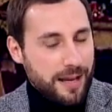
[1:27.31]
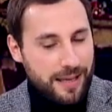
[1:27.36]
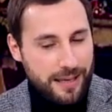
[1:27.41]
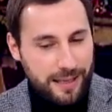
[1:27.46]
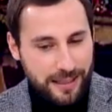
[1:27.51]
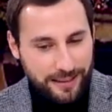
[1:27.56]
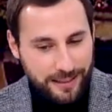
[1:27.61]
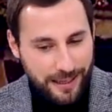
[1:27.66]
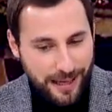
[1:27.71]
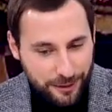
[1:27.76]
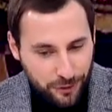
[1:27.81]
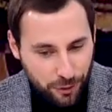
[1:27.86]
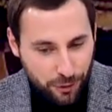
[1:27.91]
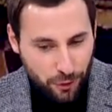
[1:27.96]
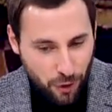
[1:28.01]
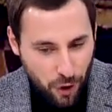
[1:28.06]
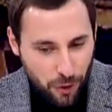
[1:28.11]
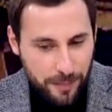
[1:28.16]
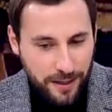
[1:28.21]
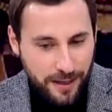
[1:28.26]
Il teatro
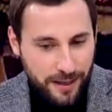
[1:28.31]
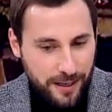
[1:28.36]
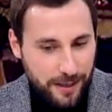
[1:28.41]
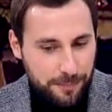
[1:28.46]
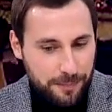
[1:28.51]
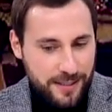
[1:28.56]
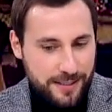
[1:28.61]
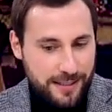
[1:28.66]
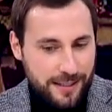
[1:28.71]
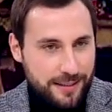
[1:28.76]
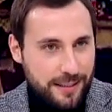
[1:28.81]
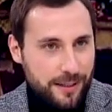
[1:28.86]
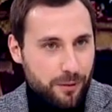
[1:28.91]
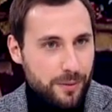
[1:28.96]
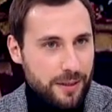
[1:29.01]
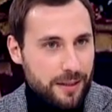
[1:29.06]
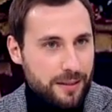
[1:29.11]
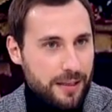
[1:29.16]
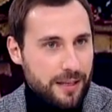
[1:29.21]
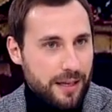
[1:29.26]
d'opera rappresenta
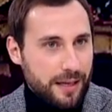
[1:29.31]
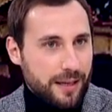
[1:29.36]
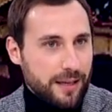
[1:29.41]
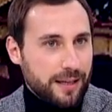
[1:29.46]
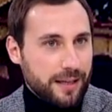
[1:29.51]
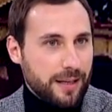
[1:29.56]
quindi